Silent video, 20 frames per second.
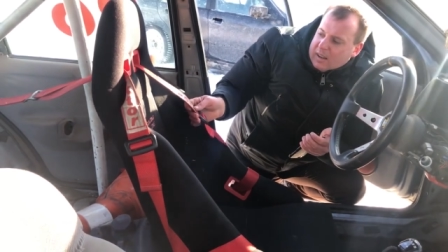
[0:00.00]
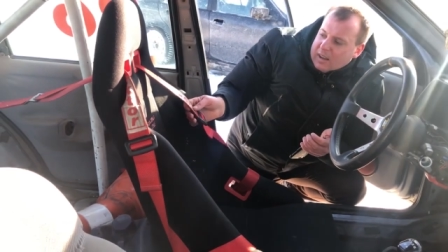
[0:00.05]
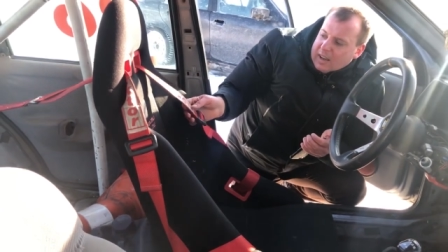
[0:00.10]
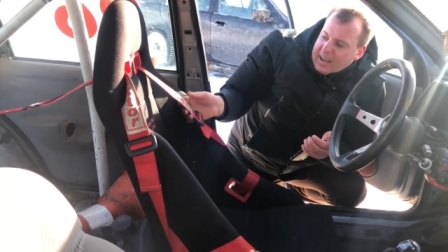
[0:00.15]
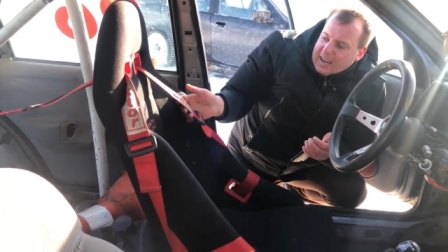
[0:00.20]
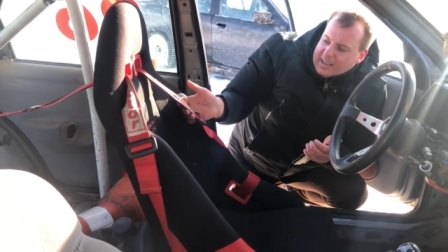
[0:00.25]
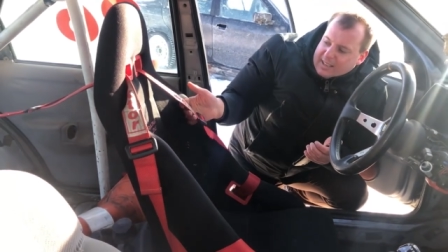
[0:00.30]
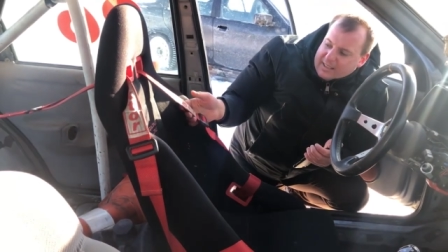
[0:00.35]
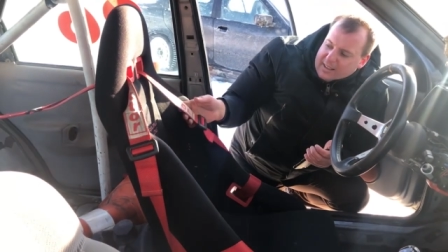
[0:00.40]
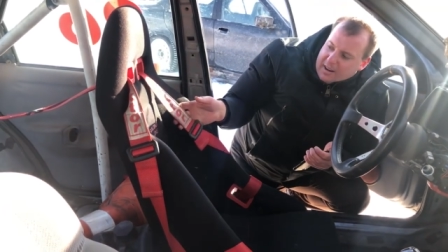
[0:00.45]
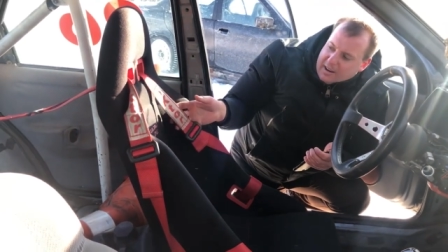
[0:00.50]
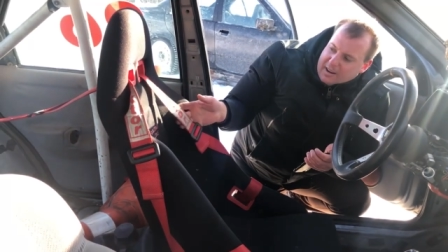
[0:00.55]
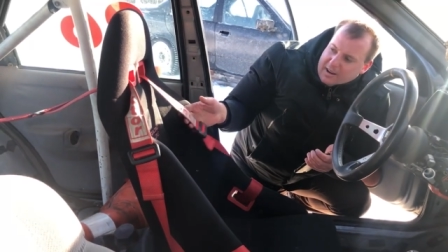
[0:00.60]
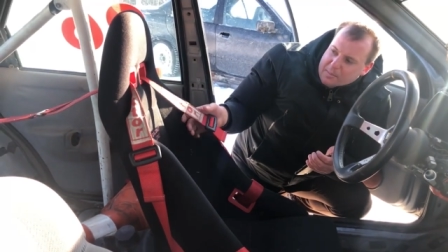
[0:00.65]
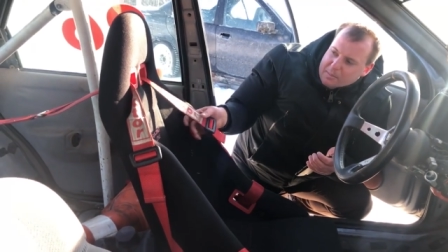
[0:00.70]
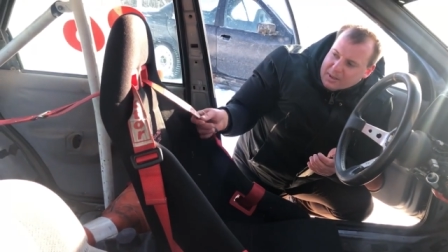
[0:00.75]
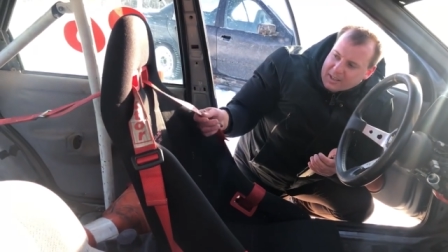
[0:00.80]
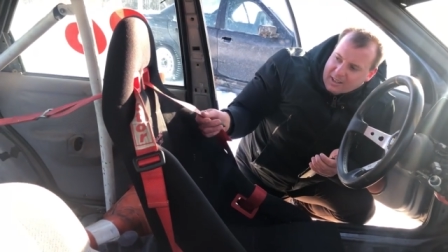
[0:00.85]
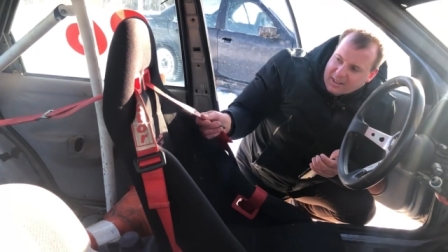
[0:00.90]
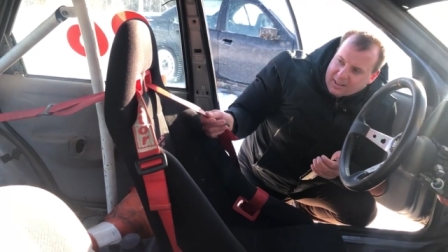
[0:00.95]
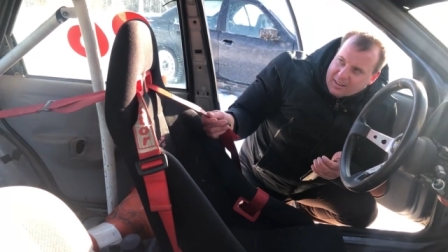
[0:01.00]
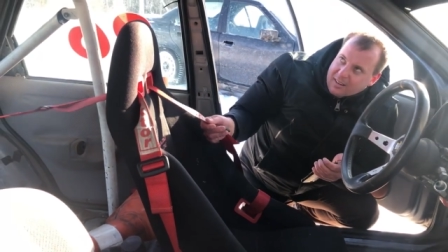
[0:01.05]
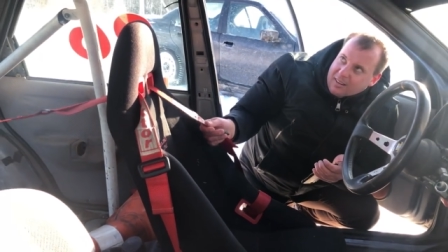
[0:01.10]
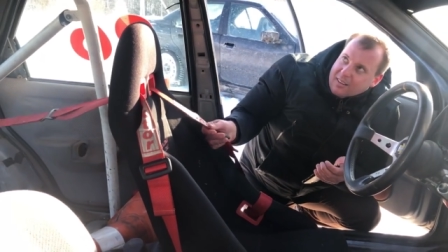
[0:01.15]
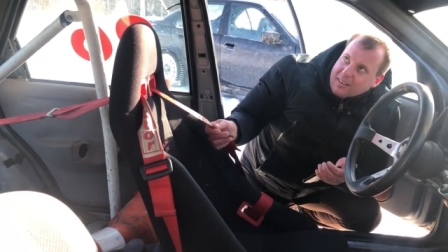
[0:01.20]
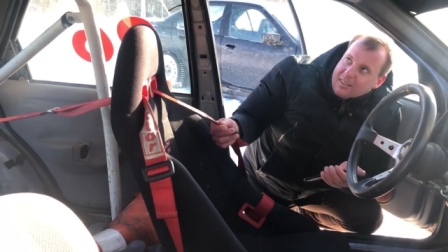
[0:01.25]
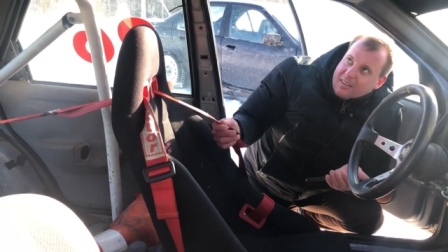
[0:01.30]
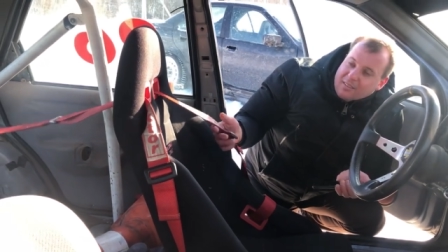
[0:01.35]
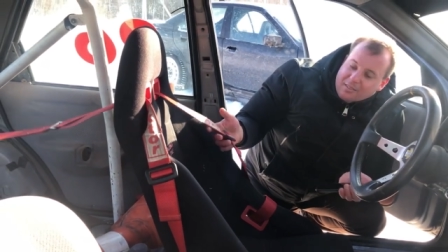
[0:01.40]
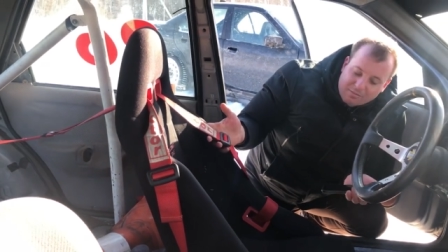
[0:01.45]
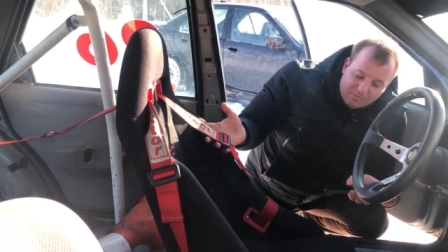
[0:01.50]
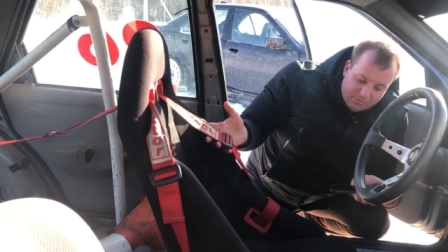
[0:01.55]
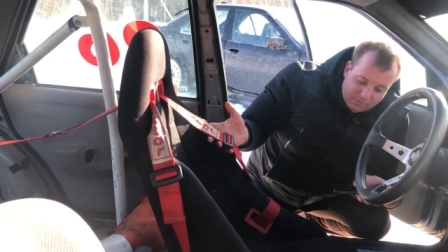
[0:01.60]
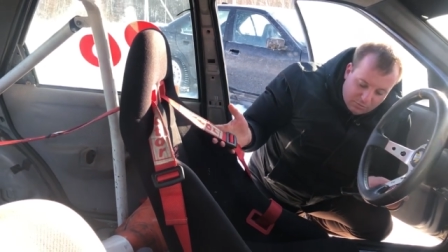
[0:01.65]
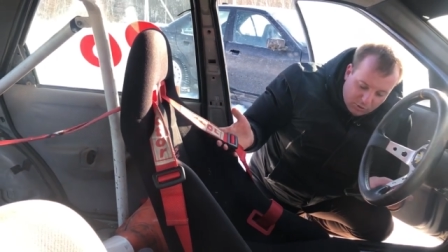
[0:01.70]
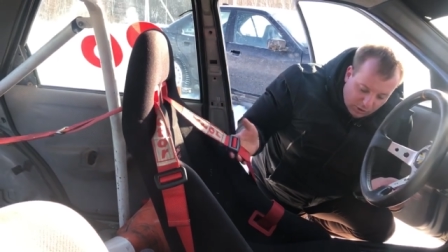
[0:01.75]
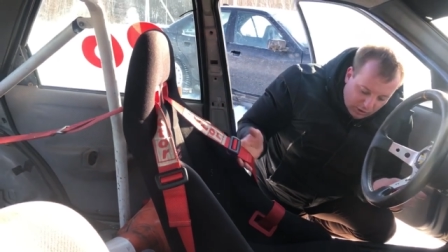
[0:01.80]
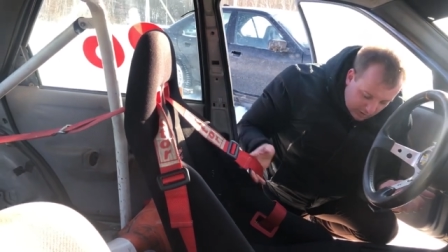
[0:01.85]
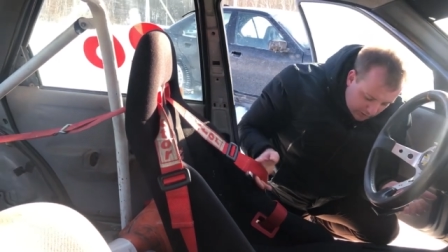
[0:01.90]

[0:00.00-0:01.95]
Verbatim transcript: Эктор, ремни. Вот,